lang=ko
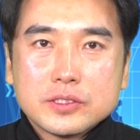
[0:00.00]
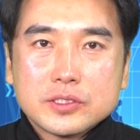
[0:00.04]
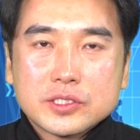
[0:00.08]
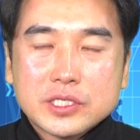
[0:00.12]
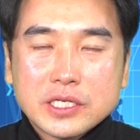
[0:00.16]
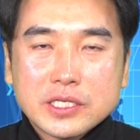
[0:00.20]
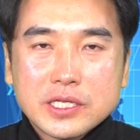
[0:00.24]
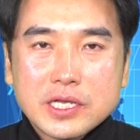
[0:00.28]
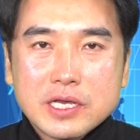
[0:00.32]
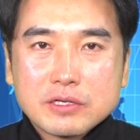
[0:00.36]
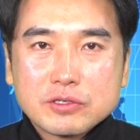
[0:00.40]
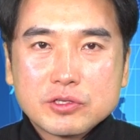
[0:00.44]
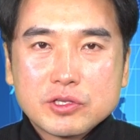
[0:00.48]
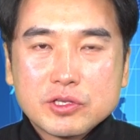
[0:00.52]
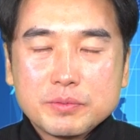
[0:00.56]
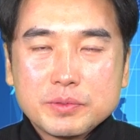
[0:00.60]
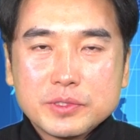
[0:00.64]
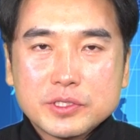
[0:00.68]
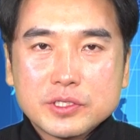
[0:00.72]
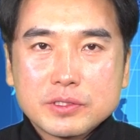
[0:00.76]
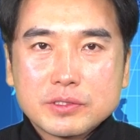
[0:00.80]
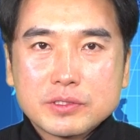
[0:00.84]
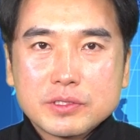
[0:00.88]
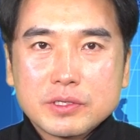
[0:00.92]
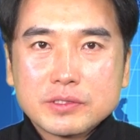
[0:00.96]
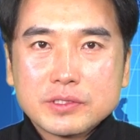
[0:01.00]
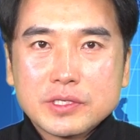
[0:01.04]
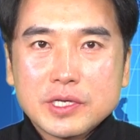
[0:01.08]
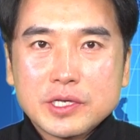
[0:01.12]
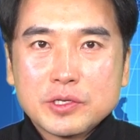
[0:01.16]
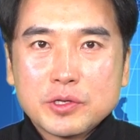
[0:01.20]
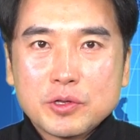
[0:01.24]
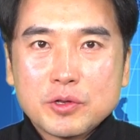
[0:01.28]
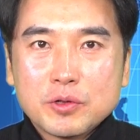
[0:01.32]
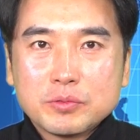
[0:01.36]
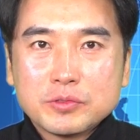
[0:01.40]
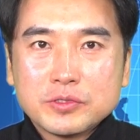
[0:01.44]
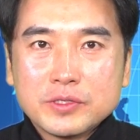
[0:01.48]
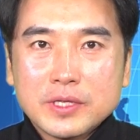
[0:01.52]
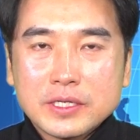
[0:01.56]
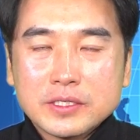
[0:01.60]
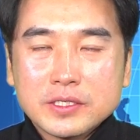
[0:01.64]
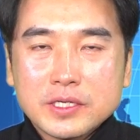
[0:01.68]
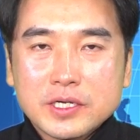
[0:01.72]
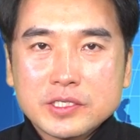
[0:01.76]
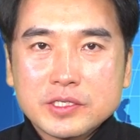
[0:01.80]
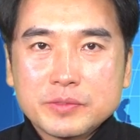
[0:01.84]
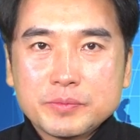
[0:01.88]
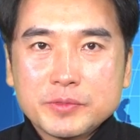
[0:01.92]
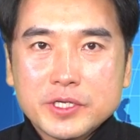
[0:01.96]
장대영 TV 시청자 여러분
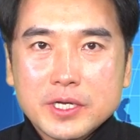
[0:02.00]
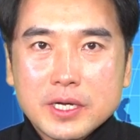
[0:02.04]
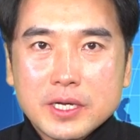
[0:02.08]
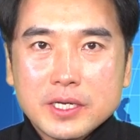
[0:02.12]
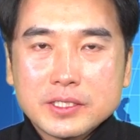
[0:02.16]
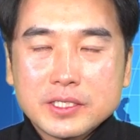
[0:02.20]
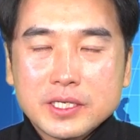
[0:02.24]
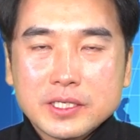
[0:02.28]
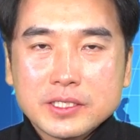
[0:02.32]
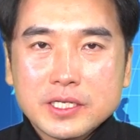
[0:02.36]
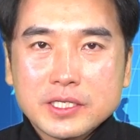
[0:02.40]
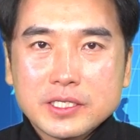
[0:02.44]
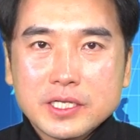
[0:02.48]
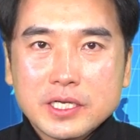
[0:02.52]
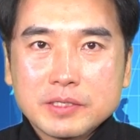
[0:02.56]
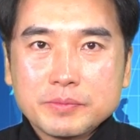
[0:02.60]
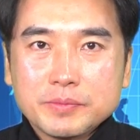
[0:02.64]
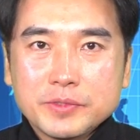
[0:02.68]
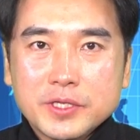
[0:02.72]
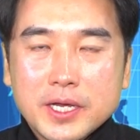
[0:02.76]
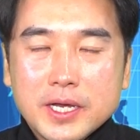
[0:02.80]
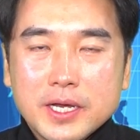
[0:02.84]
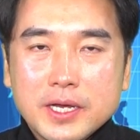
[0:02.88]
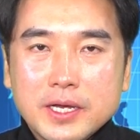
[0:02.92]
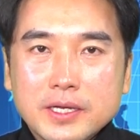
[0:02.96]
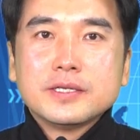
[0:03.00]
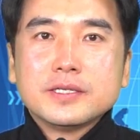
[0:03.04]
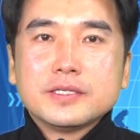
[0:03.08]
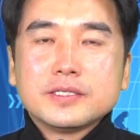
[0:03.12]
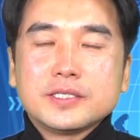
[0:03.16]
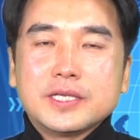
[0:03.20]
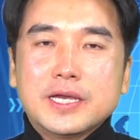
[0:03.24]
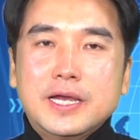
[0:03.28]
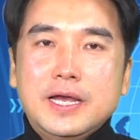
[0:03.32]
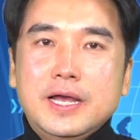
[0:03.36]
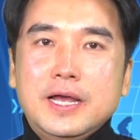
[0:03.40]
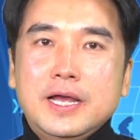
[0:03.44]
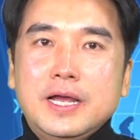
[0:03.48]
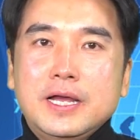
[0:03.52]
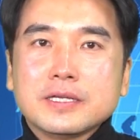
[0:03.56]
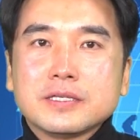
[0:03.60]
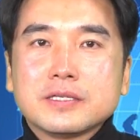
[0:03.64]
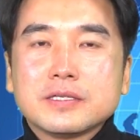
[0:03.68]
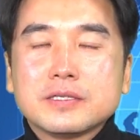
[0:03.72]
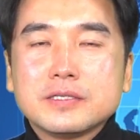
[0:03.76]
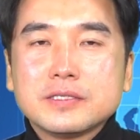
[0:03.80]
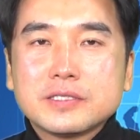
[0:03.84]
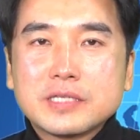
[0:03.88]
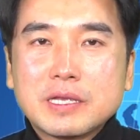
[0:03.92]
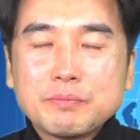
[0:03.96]
안녕하십니까 장대장입니다 자
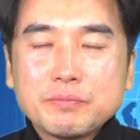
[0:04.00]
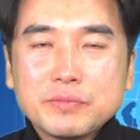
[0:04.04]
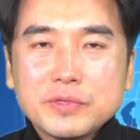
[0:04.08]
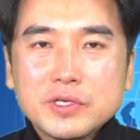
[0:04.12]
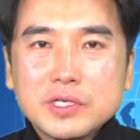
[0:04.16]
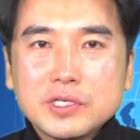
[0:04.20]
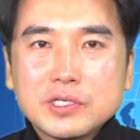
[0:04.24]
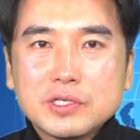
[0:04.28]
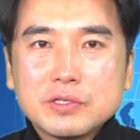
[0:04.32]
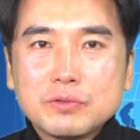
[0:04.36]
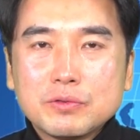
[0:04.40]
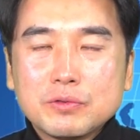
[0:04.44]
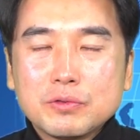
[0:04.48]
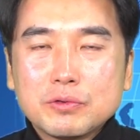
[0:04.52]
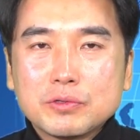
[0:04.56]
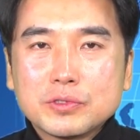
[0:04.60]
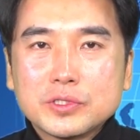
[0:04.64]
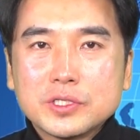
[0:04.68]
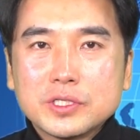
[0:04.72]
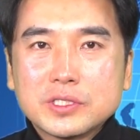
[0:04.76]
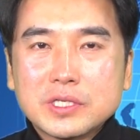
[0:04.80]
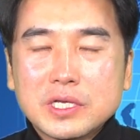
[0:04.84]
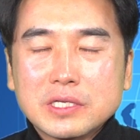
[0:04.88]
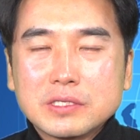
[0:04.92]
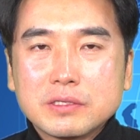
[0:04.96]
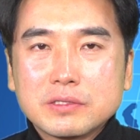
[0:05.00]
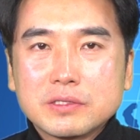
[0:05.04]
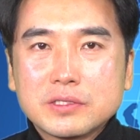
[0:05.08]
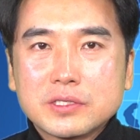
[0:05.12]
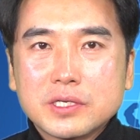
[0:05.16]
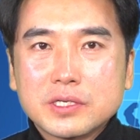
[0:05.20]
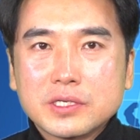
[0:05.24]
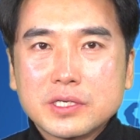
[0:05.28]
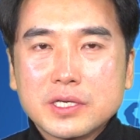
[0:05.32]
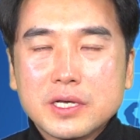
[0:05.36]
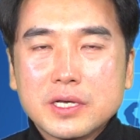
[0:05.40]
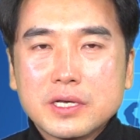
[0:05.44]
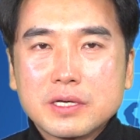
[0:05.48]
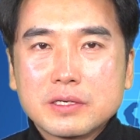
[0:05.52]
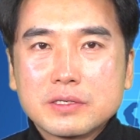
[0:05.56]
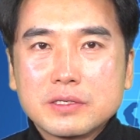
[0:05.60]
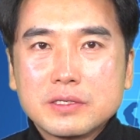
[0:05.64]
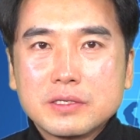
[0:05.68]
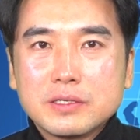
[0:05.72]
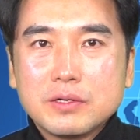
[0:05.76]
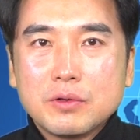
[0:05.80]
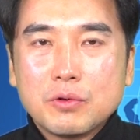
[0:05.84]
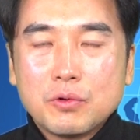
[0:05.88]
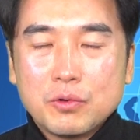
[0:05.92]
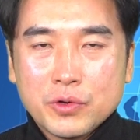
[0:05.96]
3기 신도시 사전
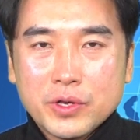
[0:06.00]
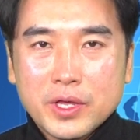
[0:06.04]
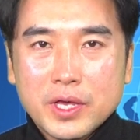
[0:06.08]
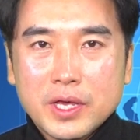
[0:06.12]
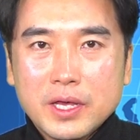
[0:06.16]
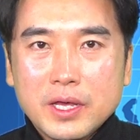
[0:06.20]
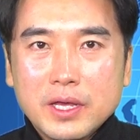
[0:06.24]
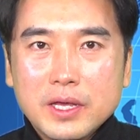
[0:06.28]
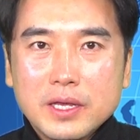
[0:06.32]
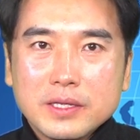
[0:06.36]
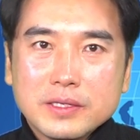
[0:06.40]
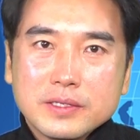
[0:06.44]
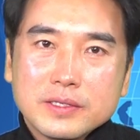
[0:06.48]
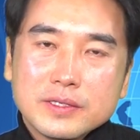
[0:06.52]
청약을 올해